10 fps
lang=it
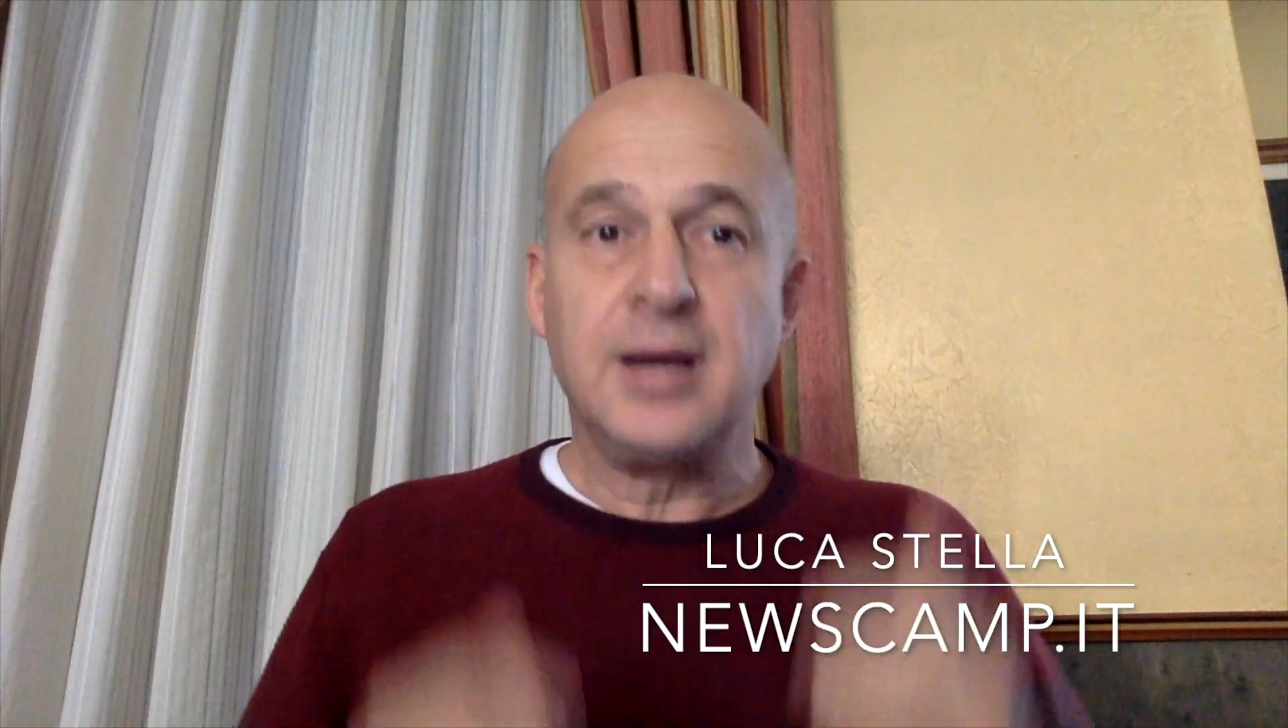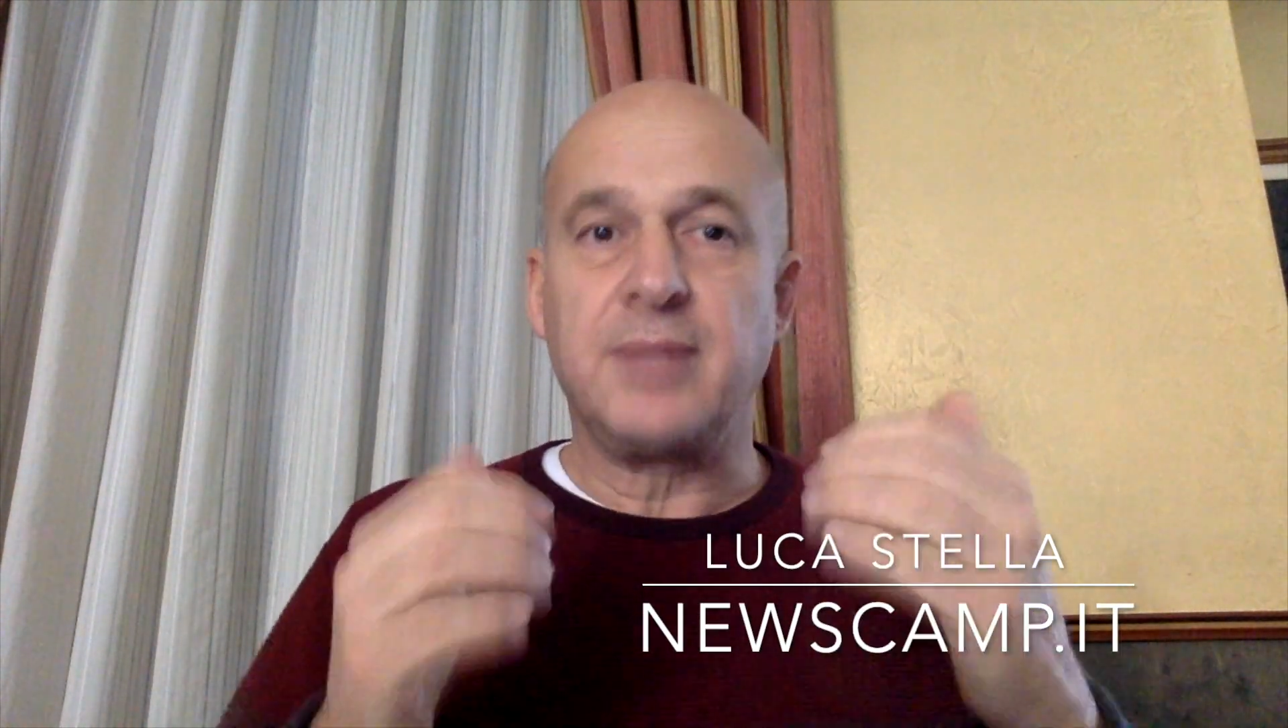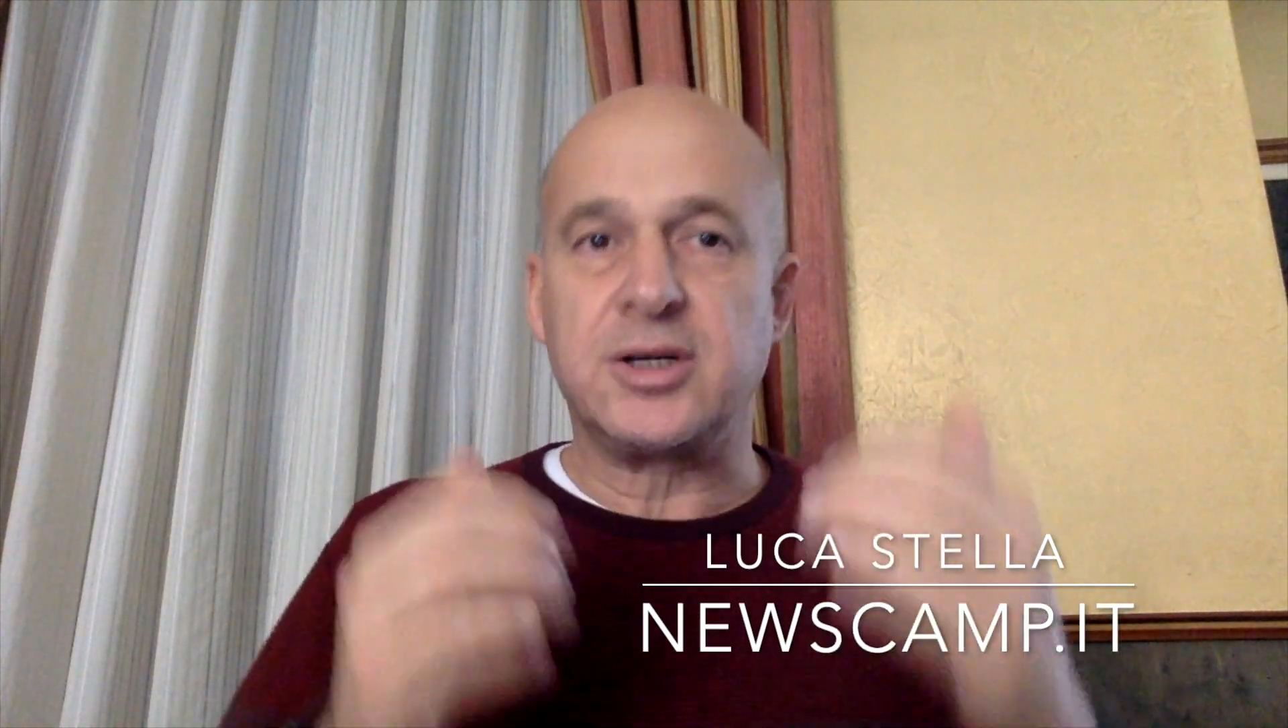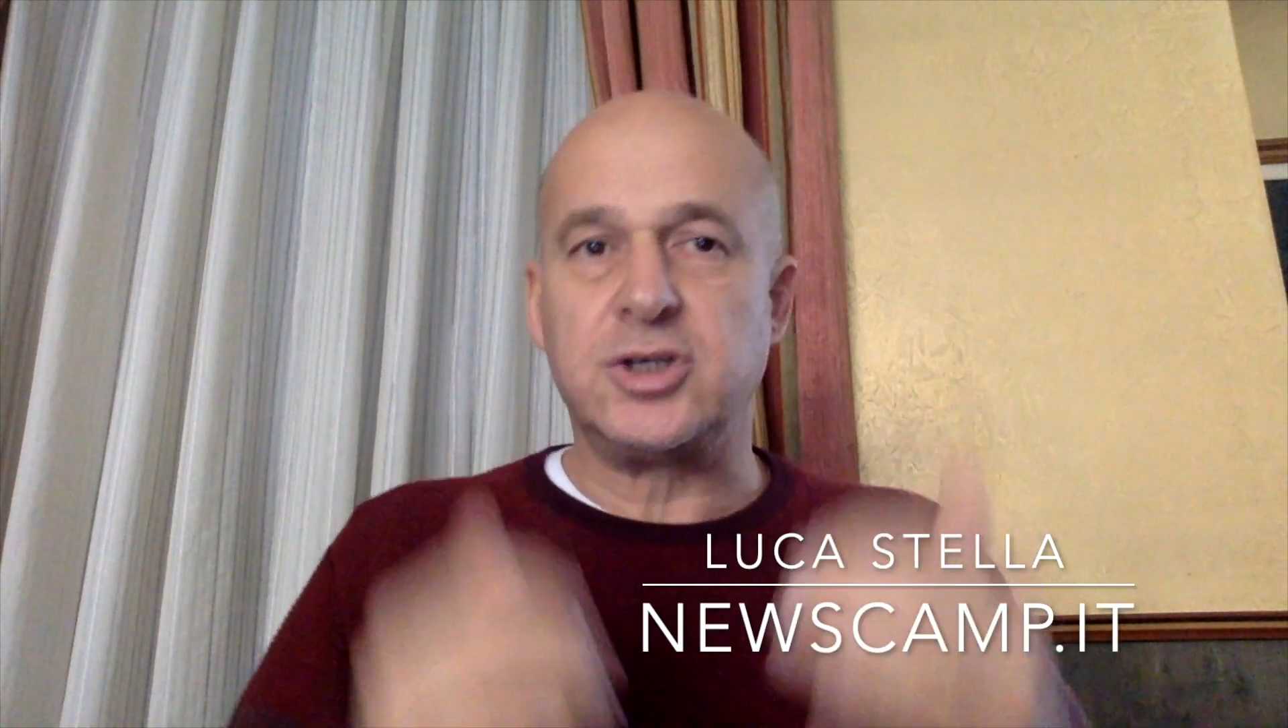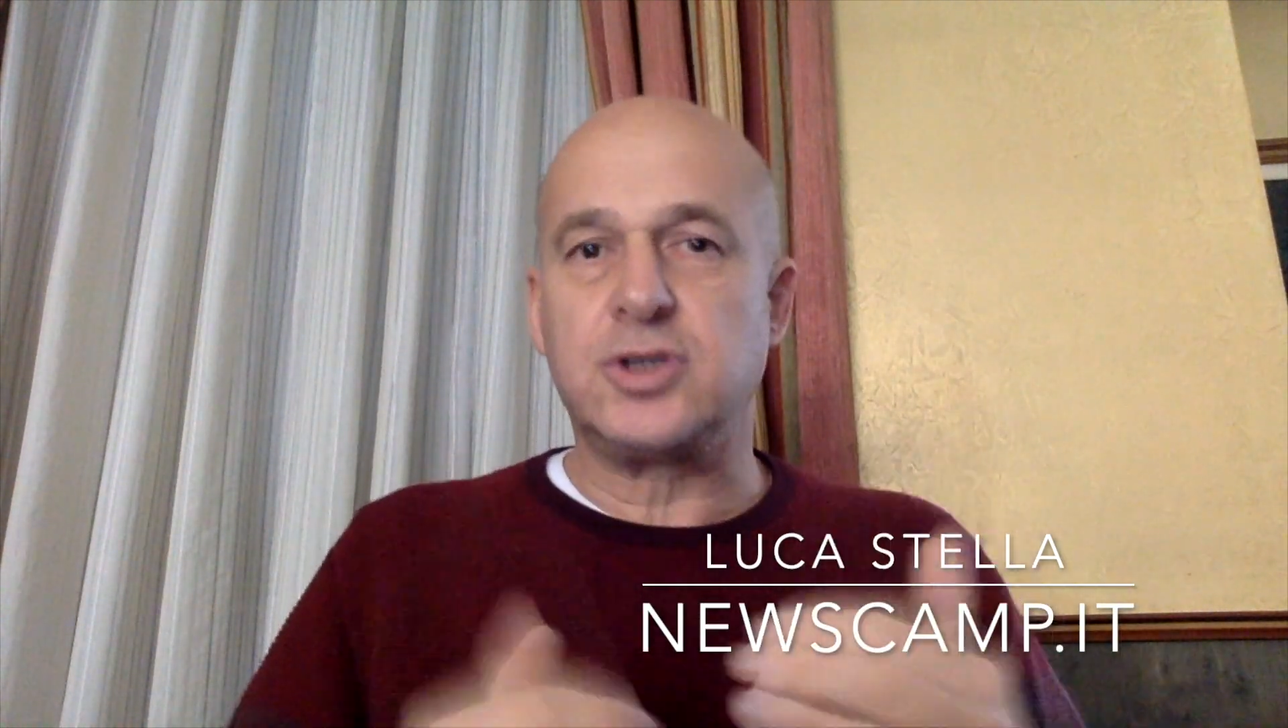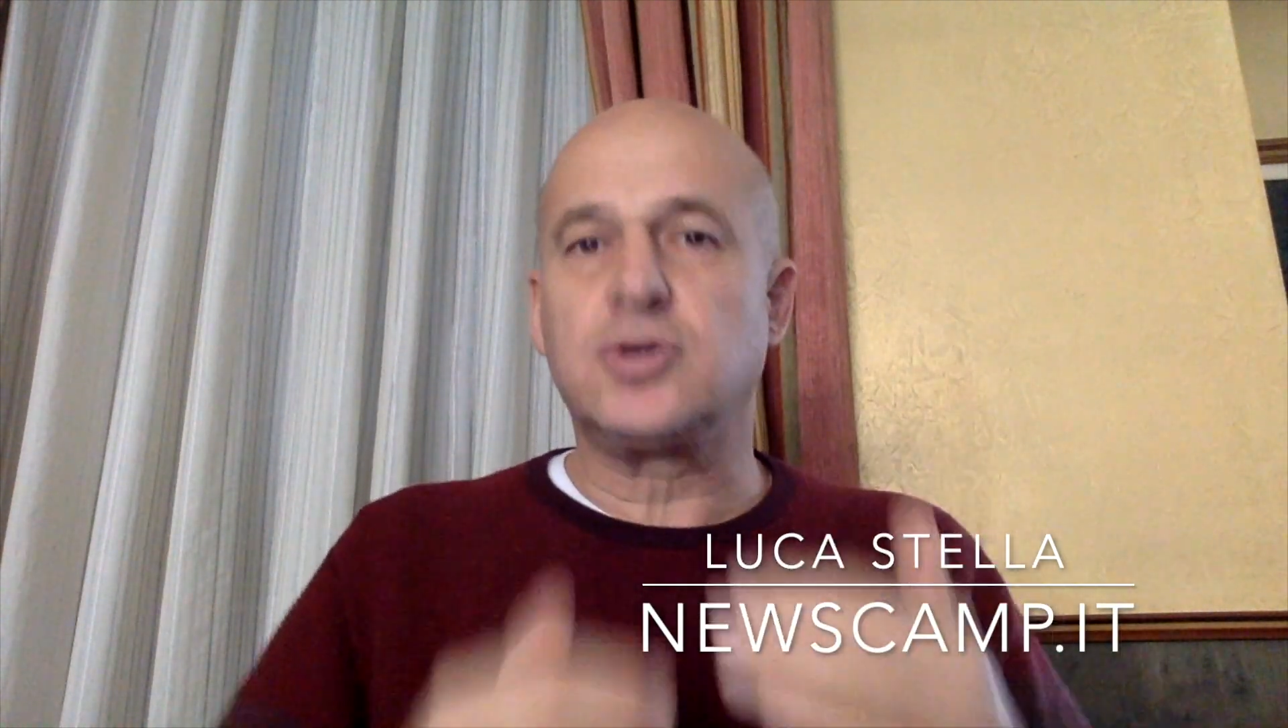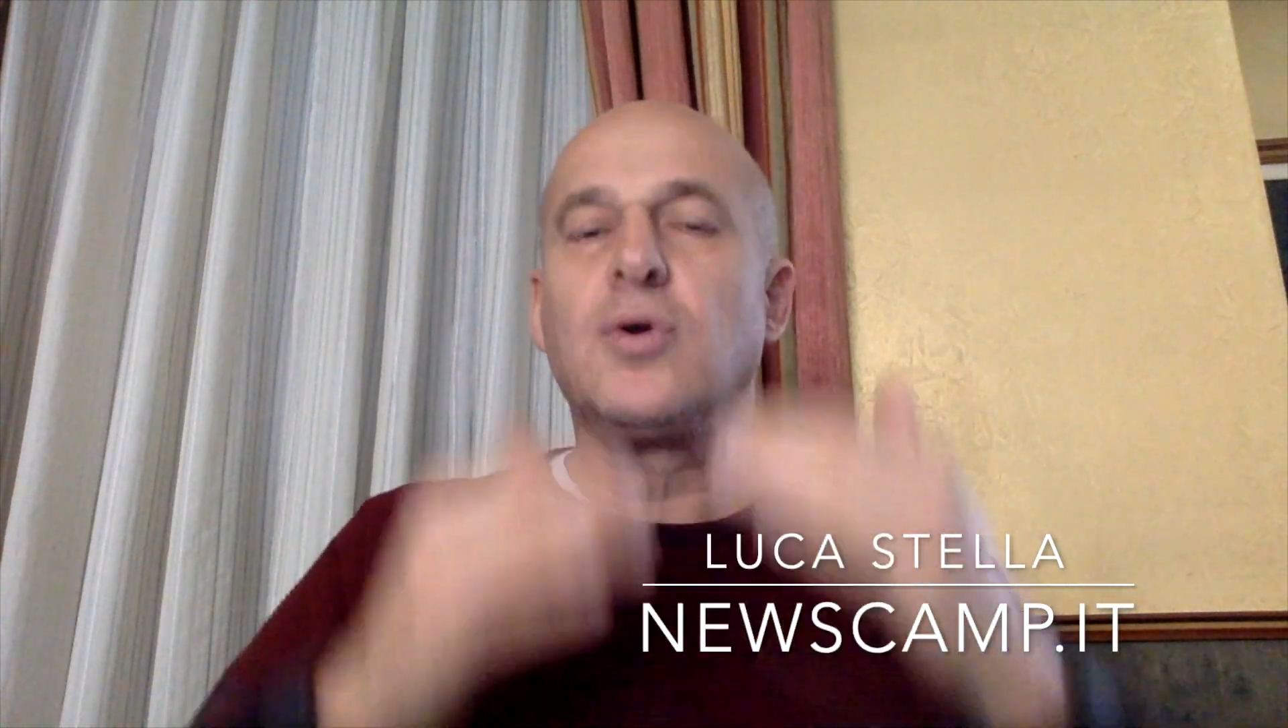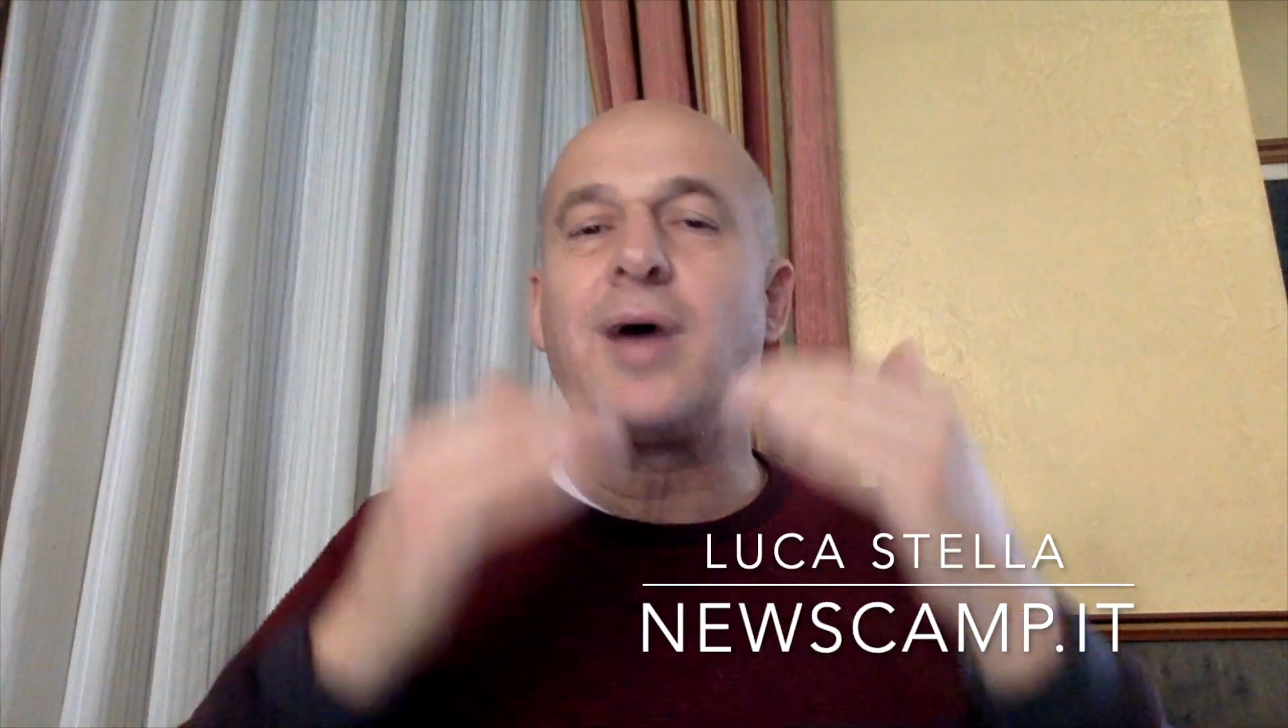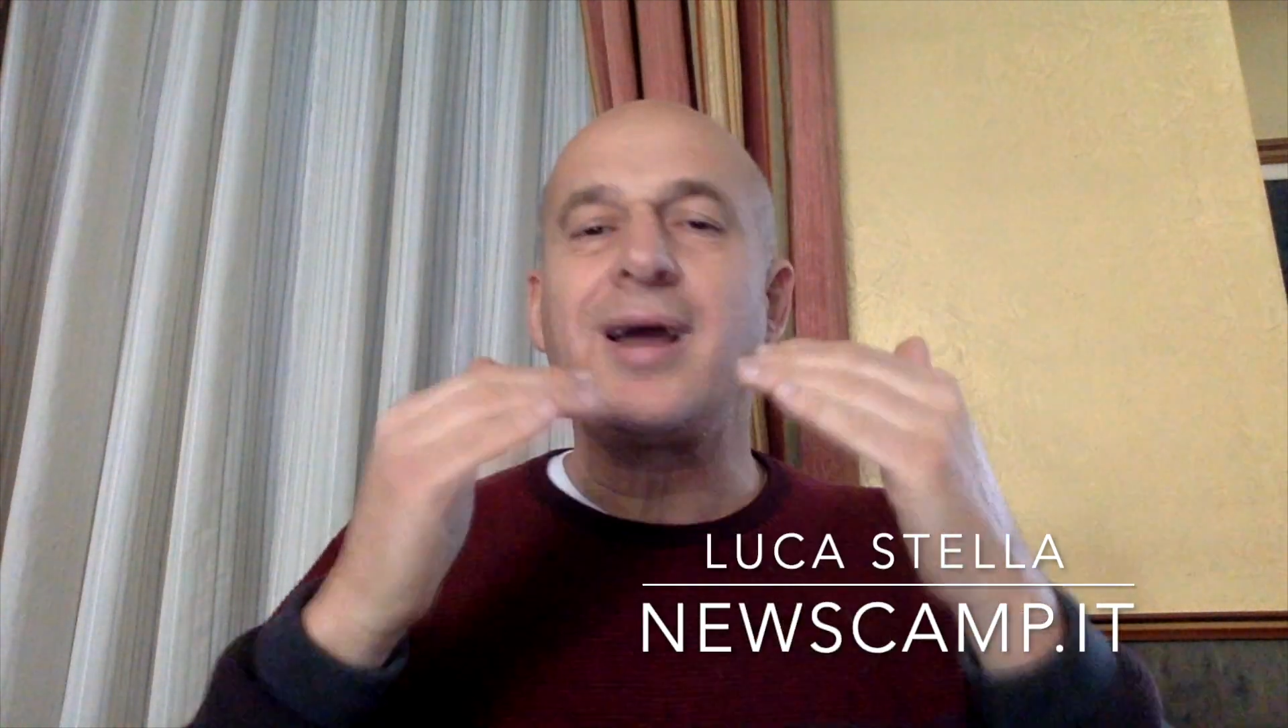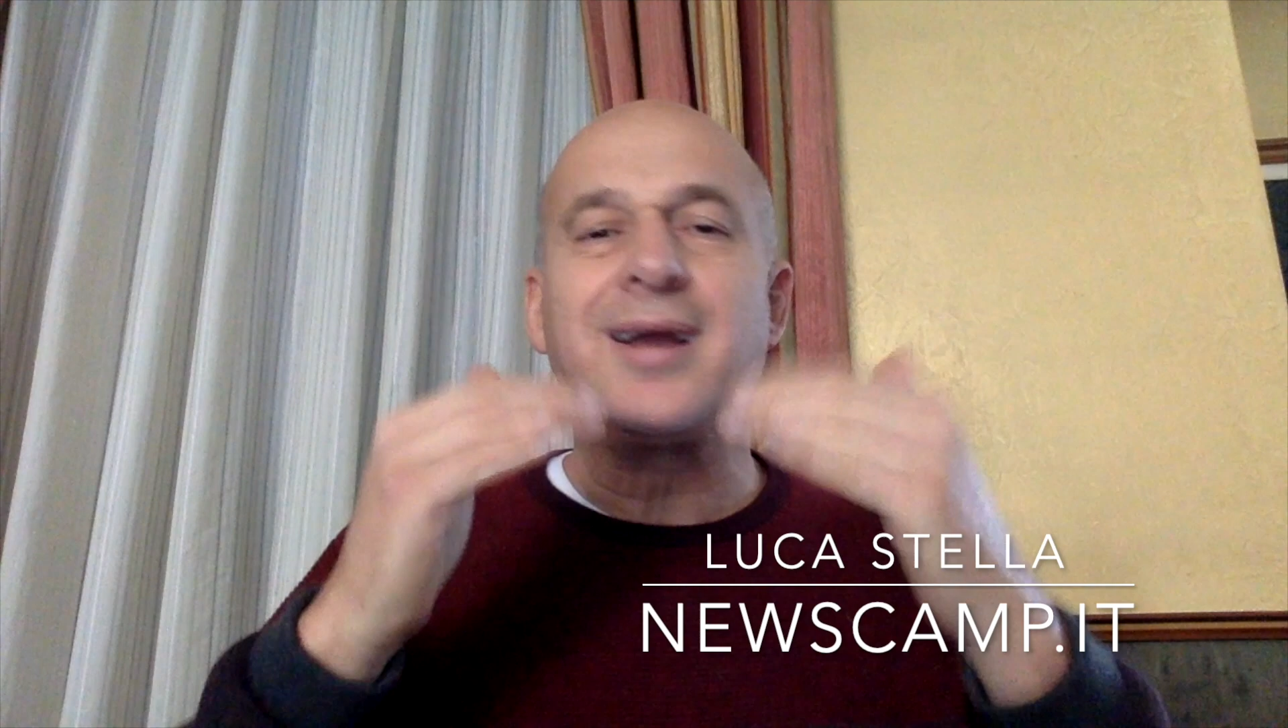ma ci sono
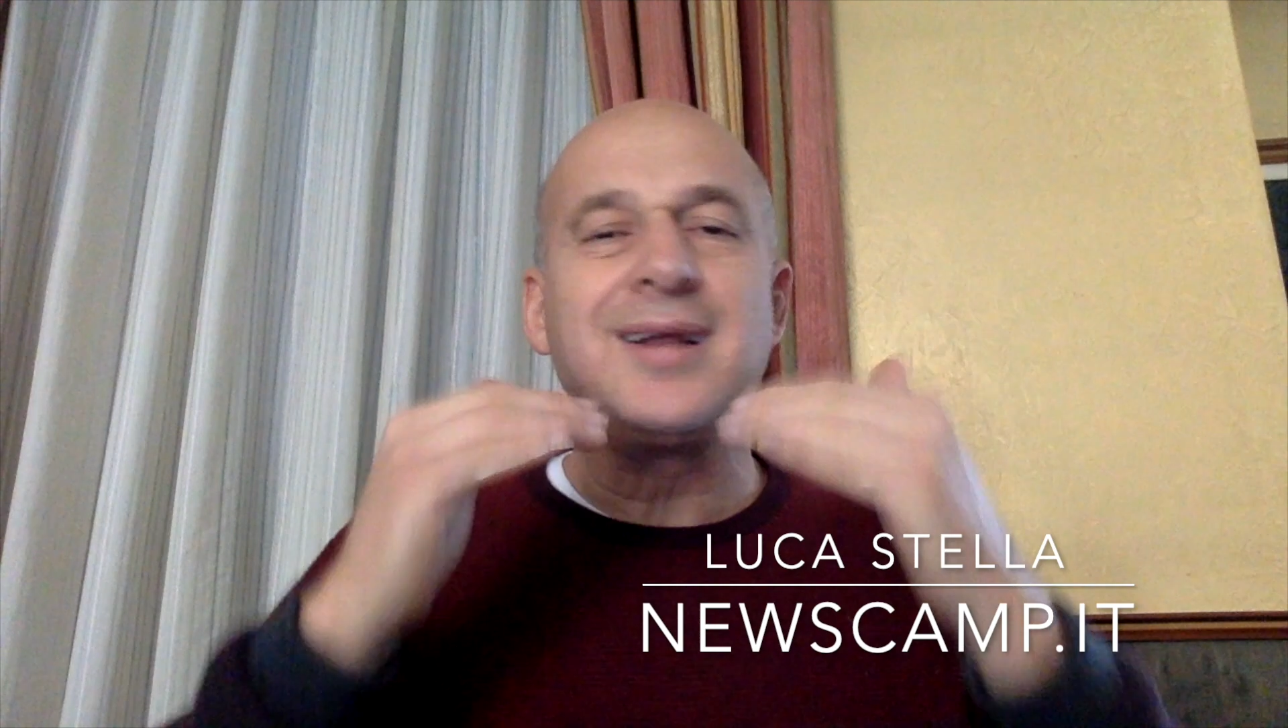anche